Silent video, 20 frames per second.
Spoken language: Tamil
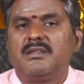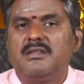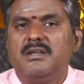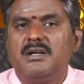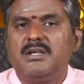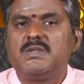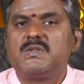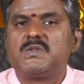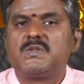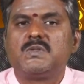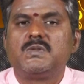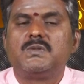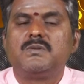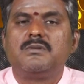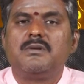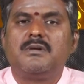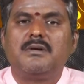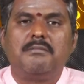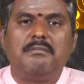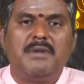தனுசு
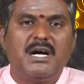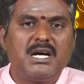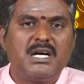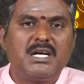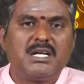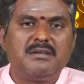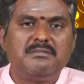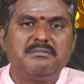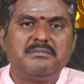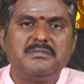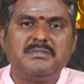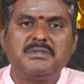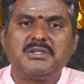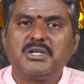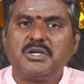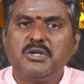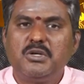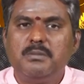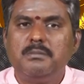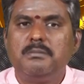மகரம்
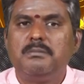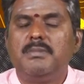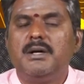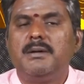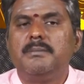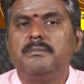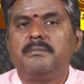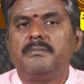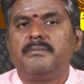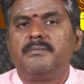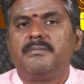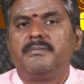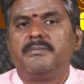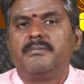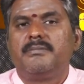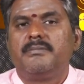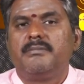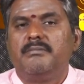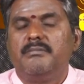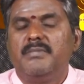கும்பம்
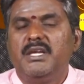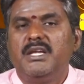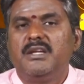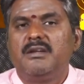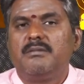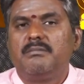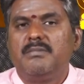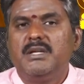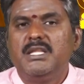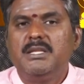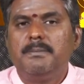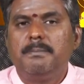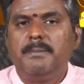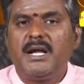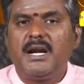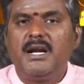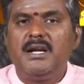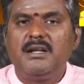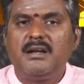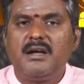மீனம் இந்த
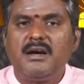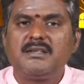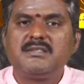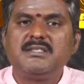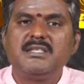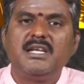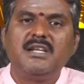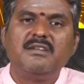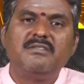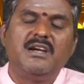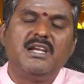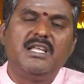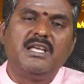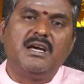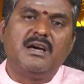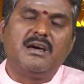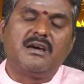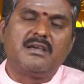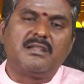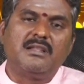பன்னெண்டு ராசிகள்
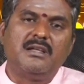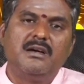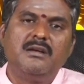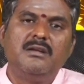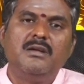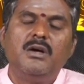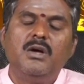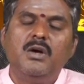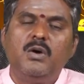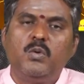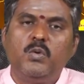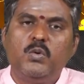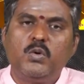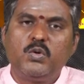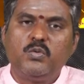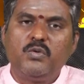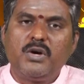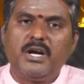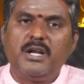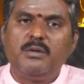வழியாக தான்
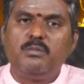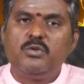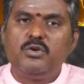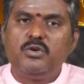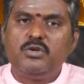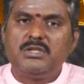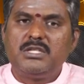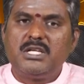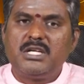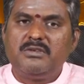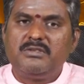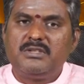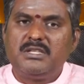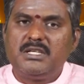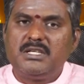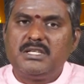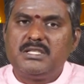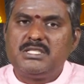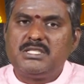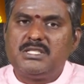ஒரு வருடம்
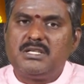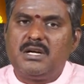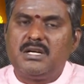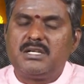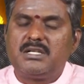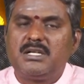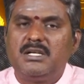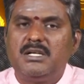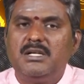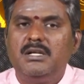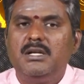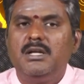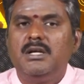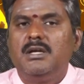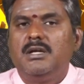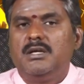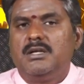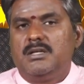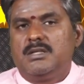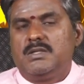முந்நூற்றறுபத்தஞ்சு நாட்கள்
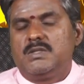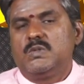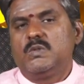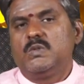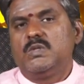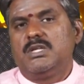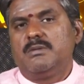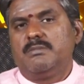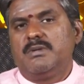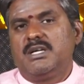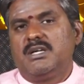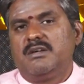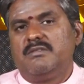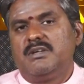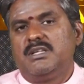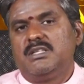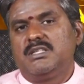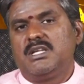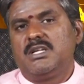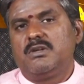சூரிய
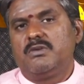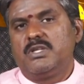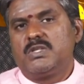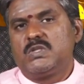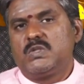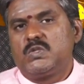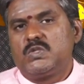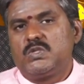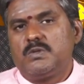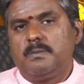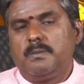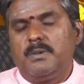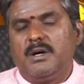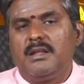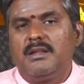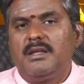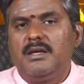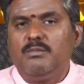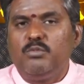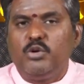பகவான் தன்னுடைய
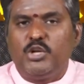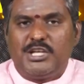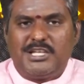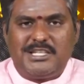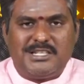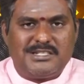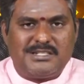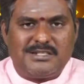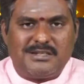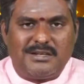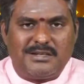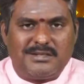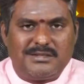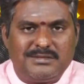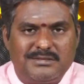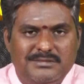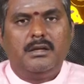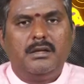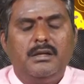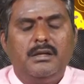சுற்றுப்பாதையை முடிக்கின்றார்
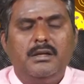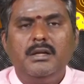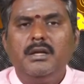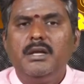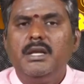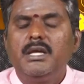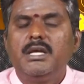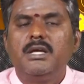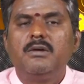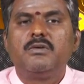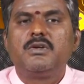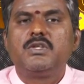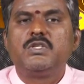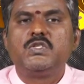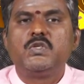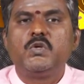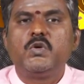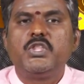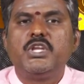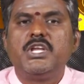இன்றைக்கி ஒரு
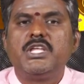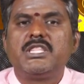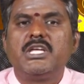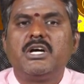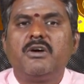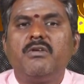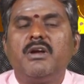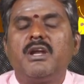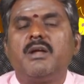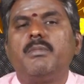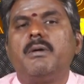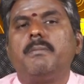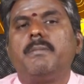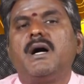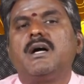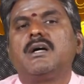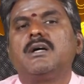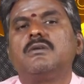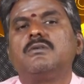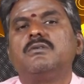ஜோதிட தகவல் நம்ம
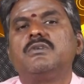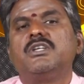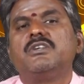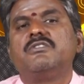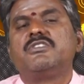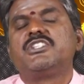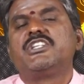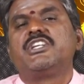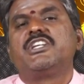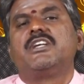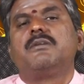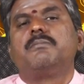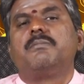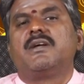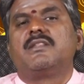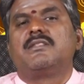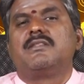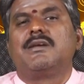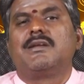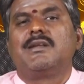பார்க்கக்கூடிய விஷயம் என்னென்னு
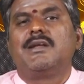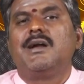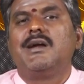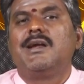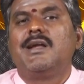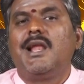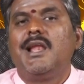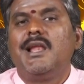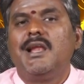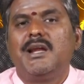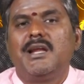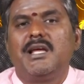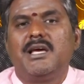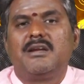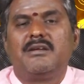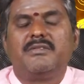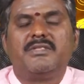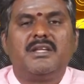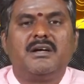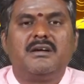பார்த்திங்கன்னா நல்ல
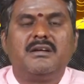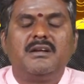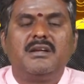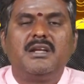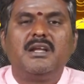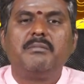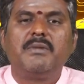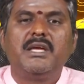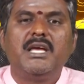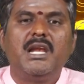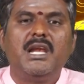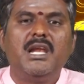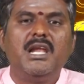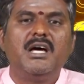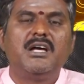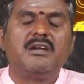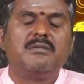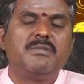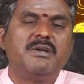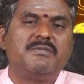நேரம் தான் நம்ம
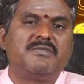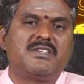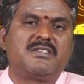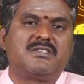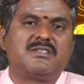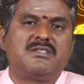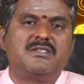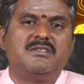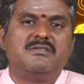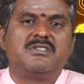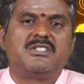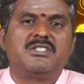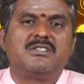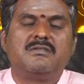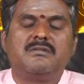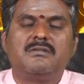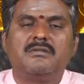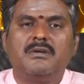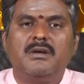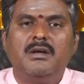எல்லாருமே ஃபஸ்ட்டு
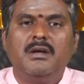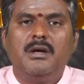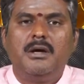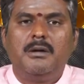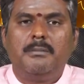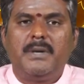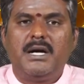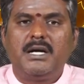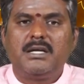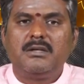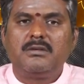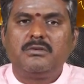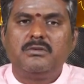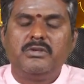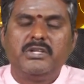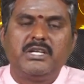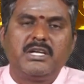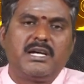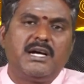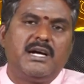விஷயம்
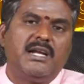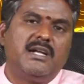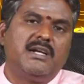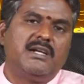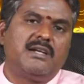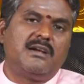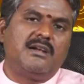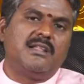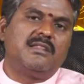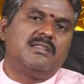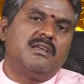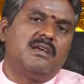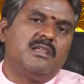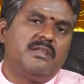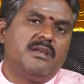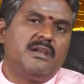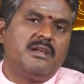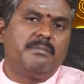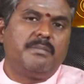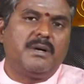பார்க்கக்கூடிய காலண்டரில்
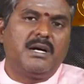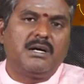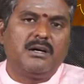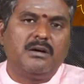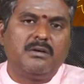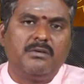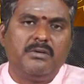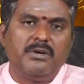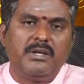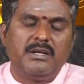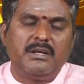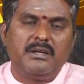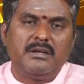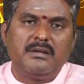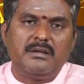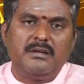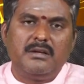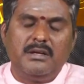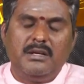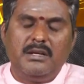தேதியில் பார்க்கக்கூடிய
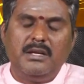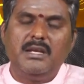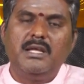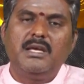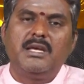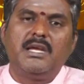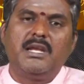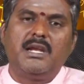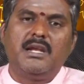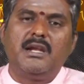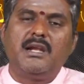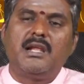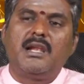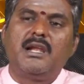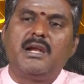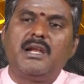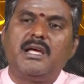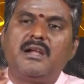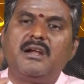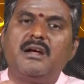இன்றைக்கி என்ன
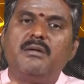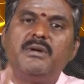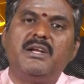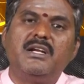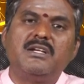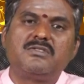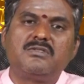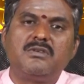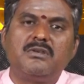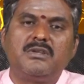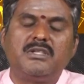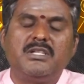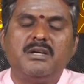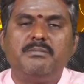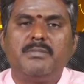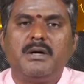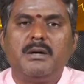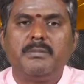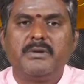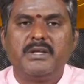நல்ல நேரம் அப்படின்னு சொல்லிட்டு
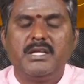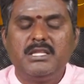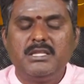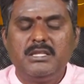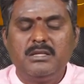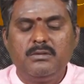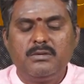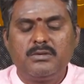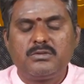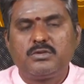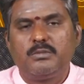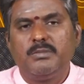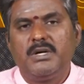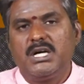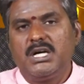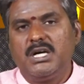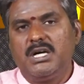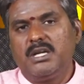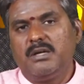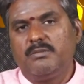தான் பார்ப்போம் எந்த ஒரு சுப
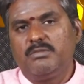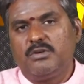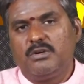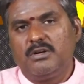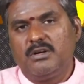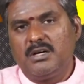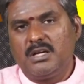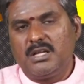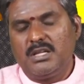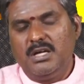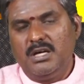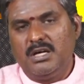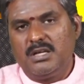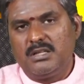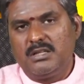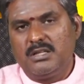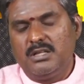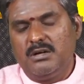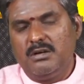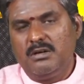காரியம் தொடங்குறதா
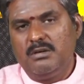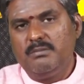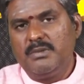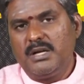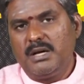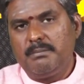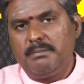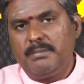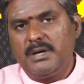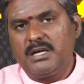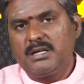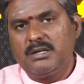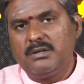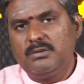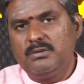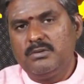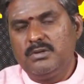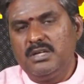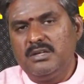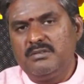இருந்தாலும் நாம்
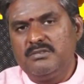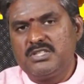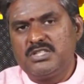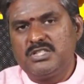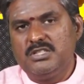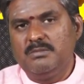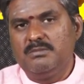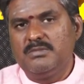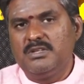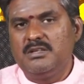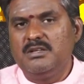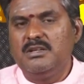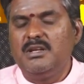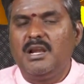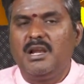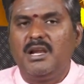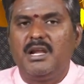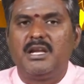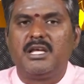பார்க்கக்கூடிய விஷயம் வந்து நல்ல